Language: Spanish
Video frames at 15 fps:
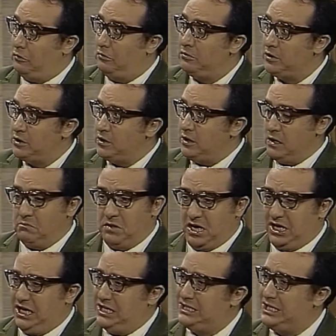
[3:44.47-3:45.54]
o cuando
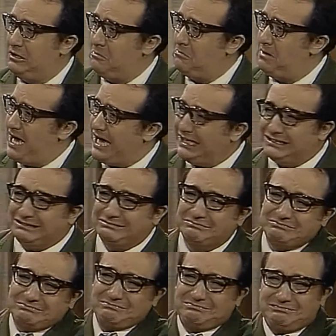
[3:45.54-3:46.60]
existía esa famosa barra de
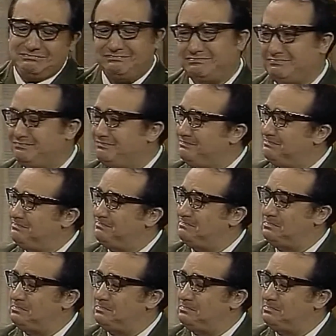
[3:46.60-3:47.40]
comedia, ¿lo recuerdas?